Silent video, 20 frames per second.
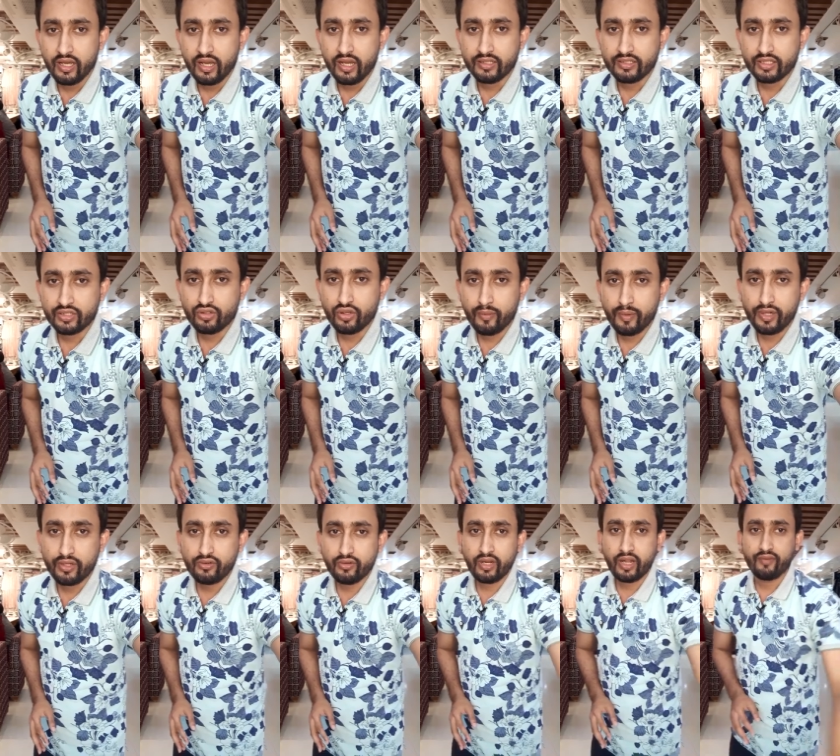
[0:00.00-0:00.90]
আচ্ছা
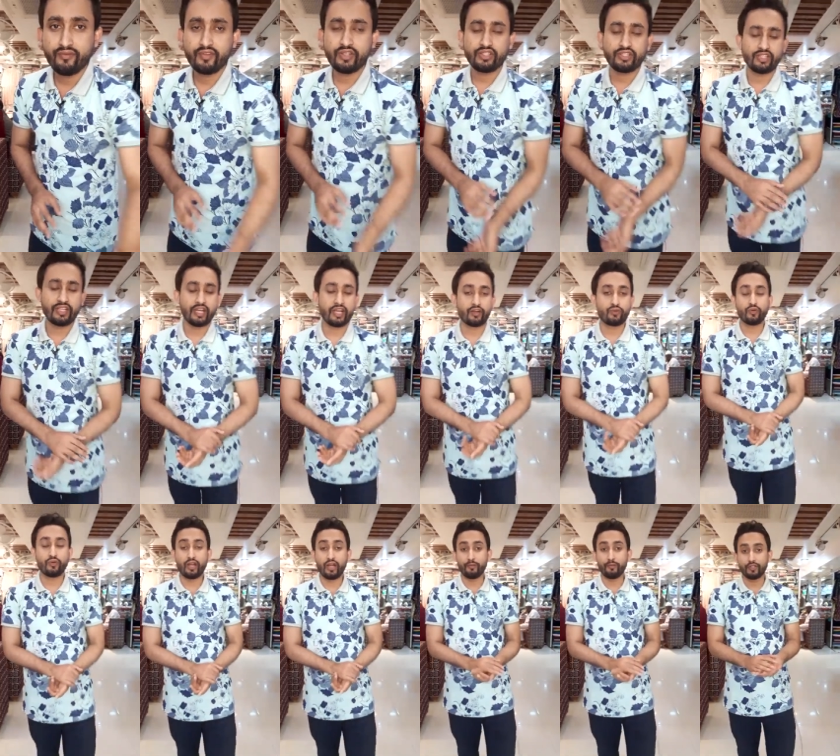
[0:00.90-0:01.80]
সবাই একটু লাইভটি শেয়ার
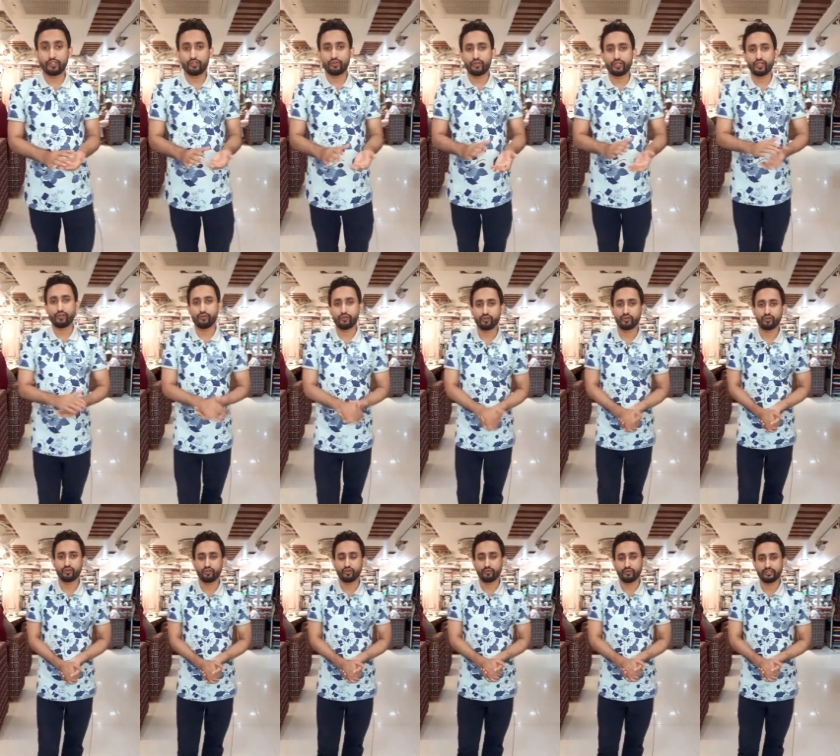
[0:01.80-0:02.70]
করে আমাদের সঙ্গে
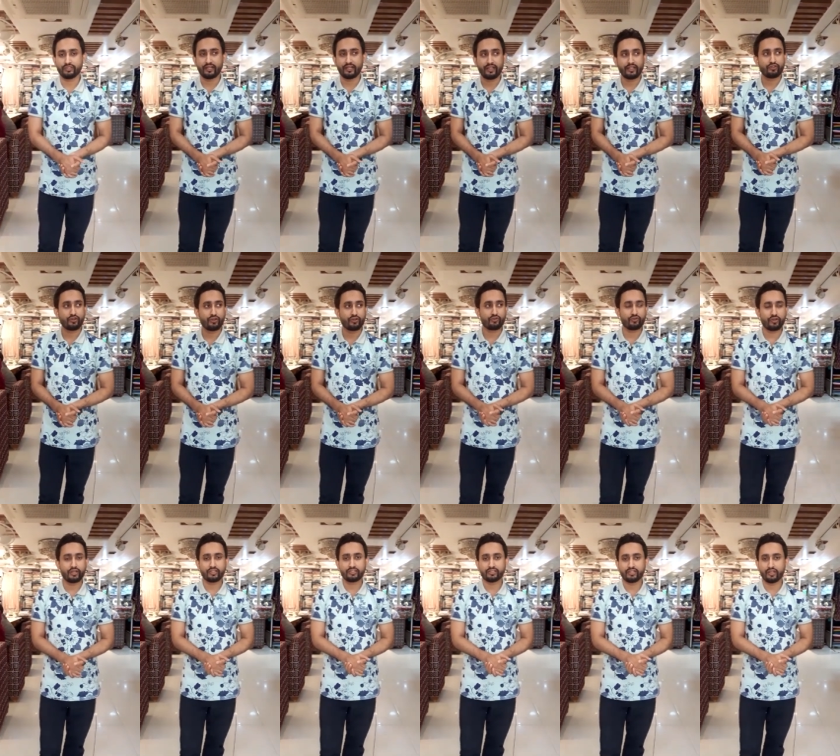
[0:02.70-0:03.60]
কন্টিনিউ করবেন যারাই জয়েন
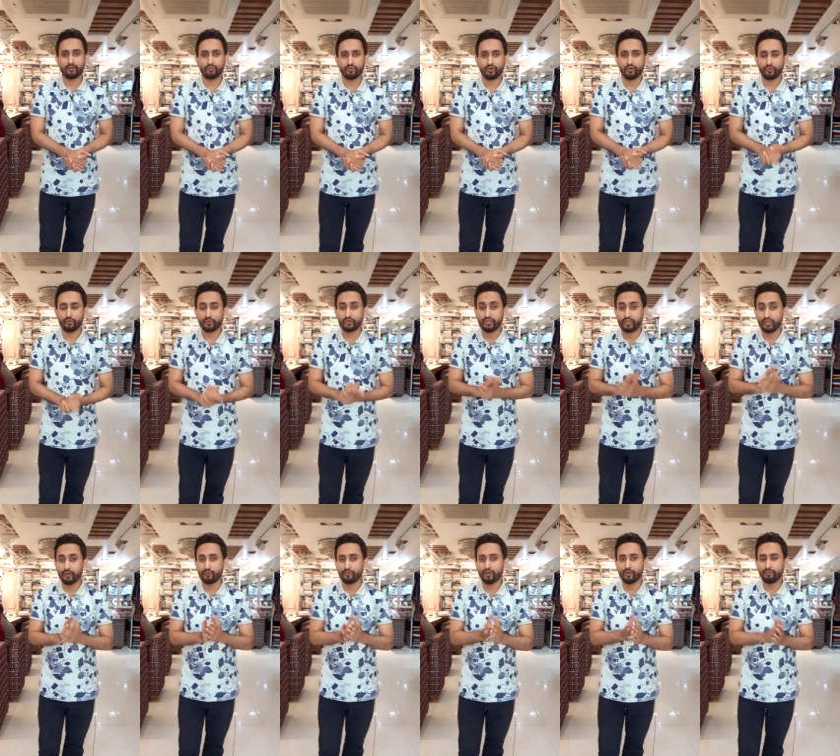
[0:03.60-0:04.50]
করে আছেন আপুরা
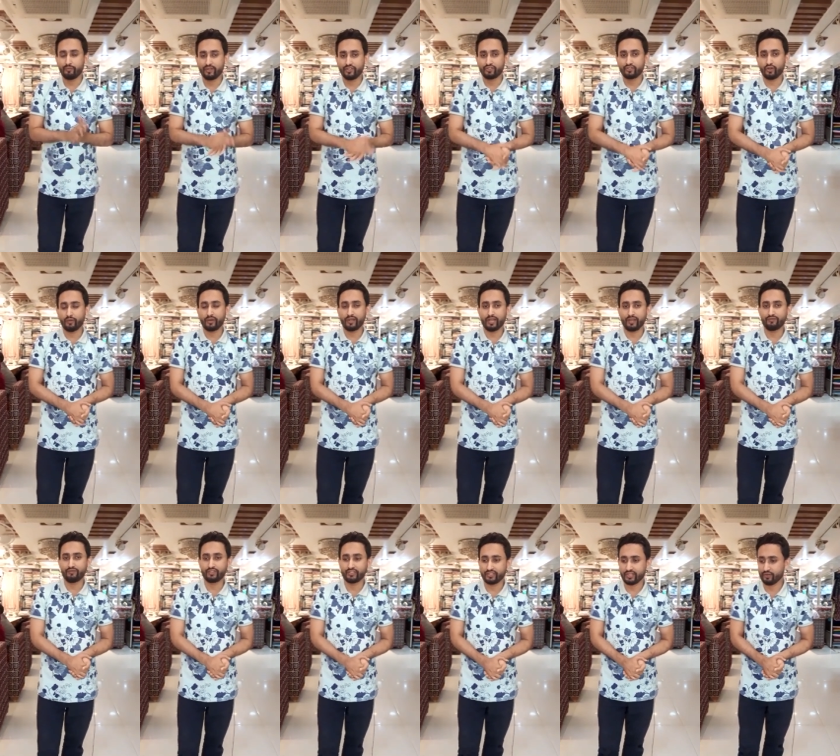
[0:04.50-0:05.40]
লক্ষ্মী আপুরা প্লিজ সবাই
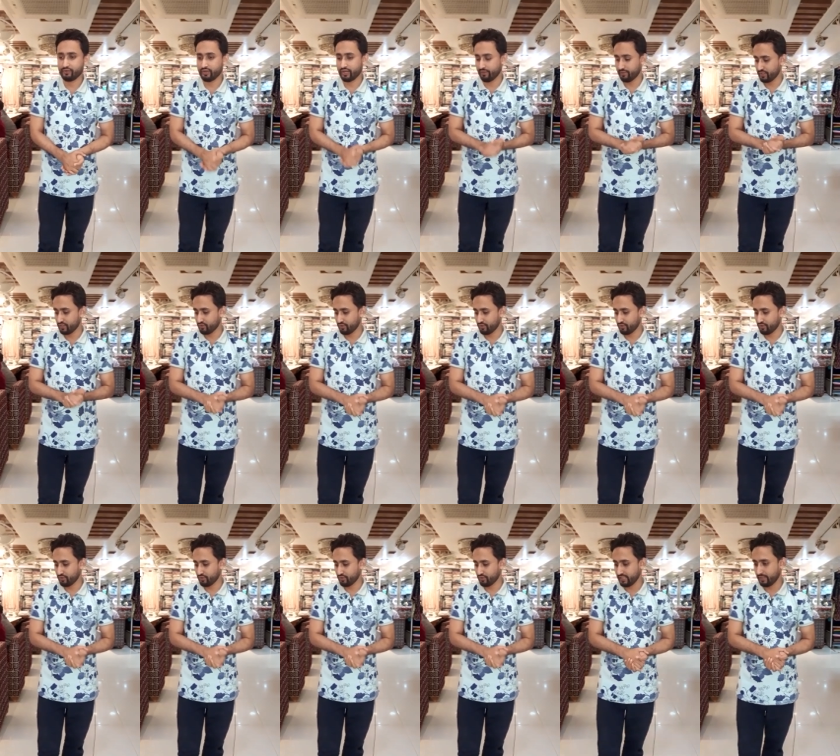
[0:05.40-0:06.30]
লাইভটি শেয়ার করে আমাদের
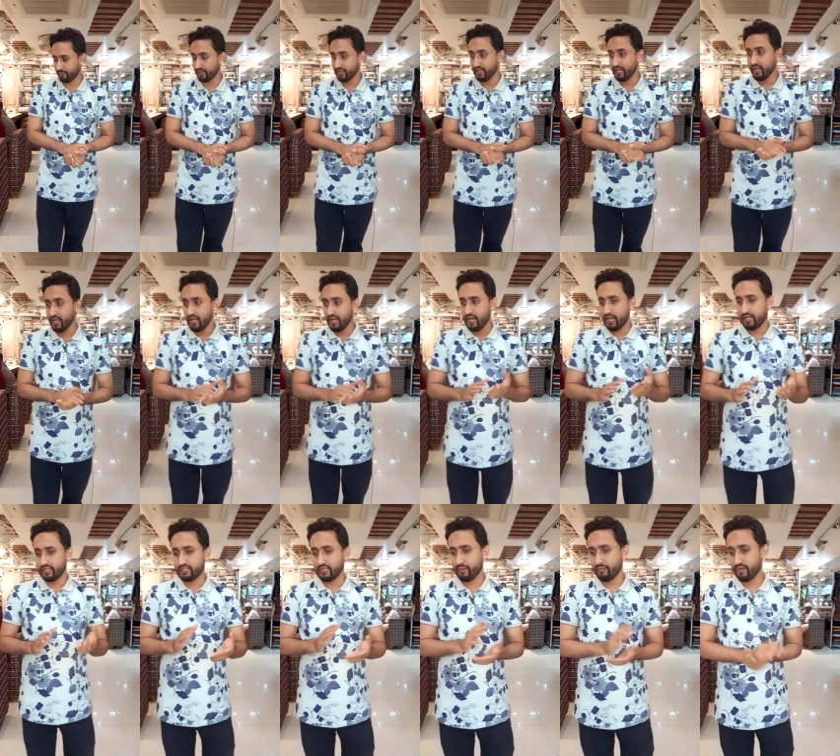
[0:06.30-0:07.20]
সঙ্গে থাকবেন
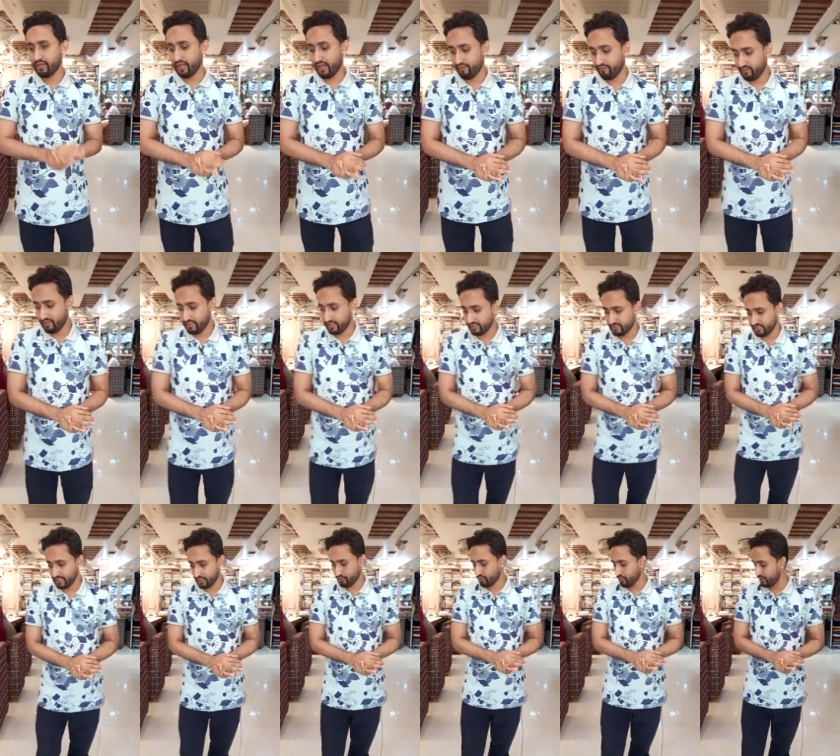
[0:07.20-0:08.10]
আচ্ছা আমি লাইভটি স্টার্ট
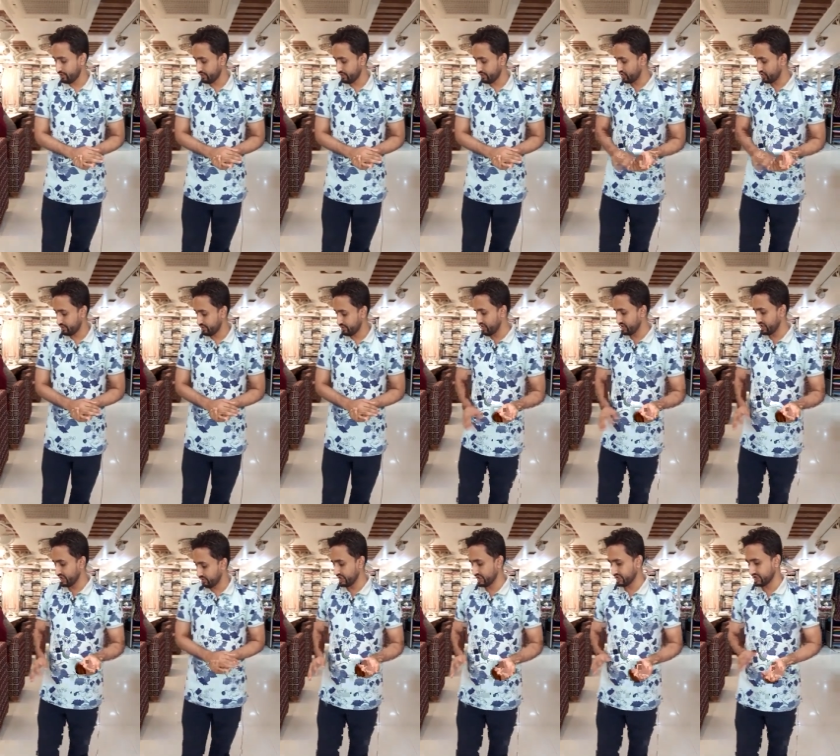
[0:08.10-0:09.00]
করে দিচ্ছি প্রথমে যে
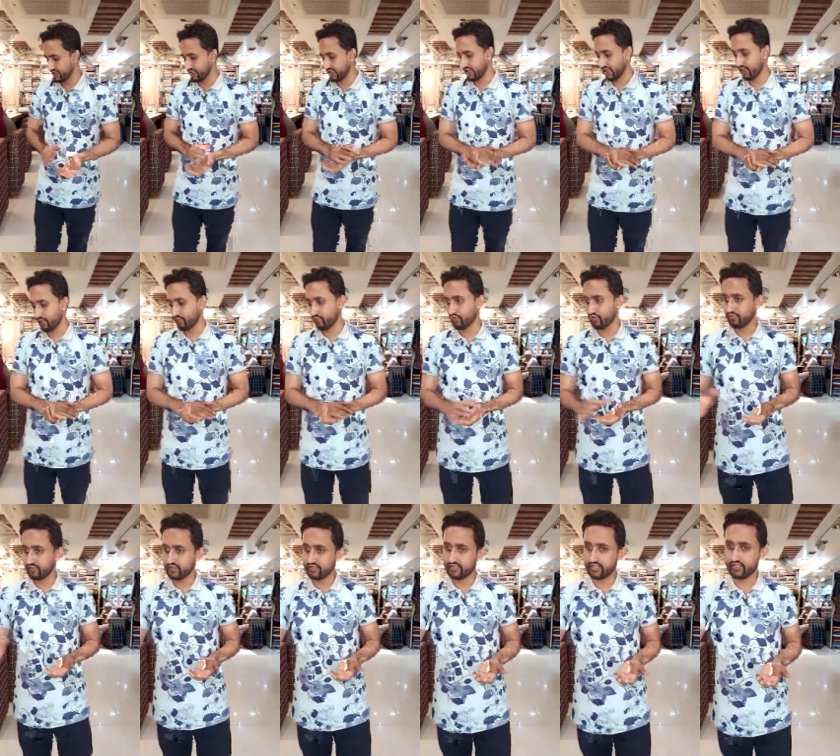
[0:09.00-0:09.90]
ড্রেসটা দেখালাম প্রথম
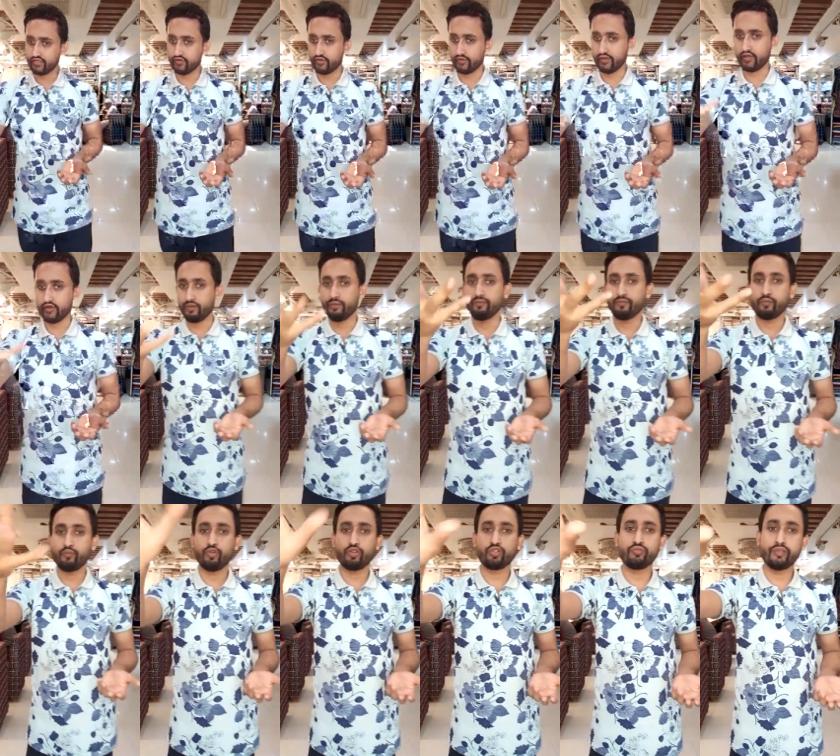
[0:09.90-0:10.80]
ড্রেসটাই দেবো আবার
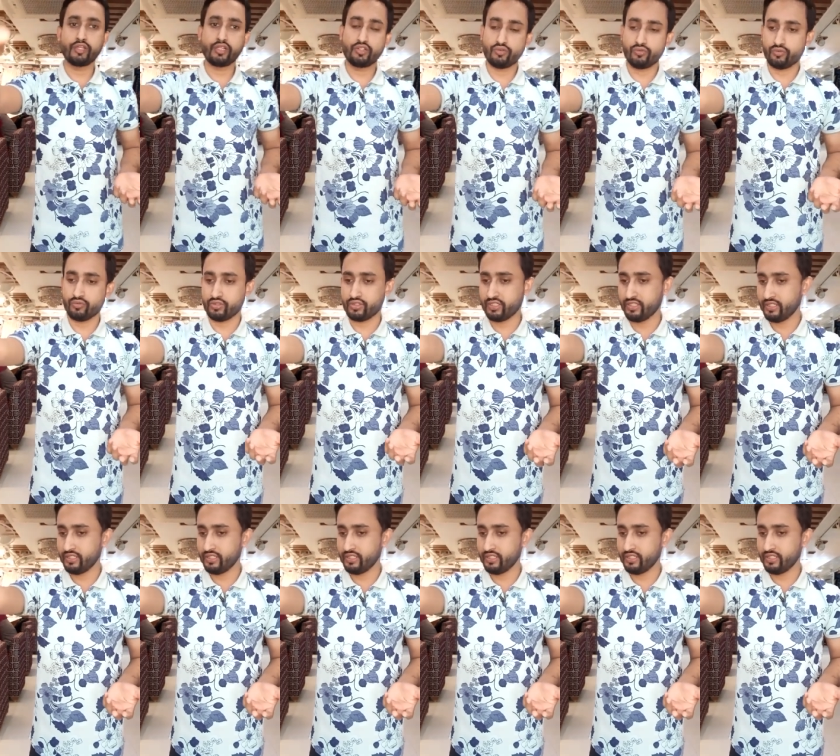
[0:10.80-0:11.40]
প্রথম থেকে শুরু করছি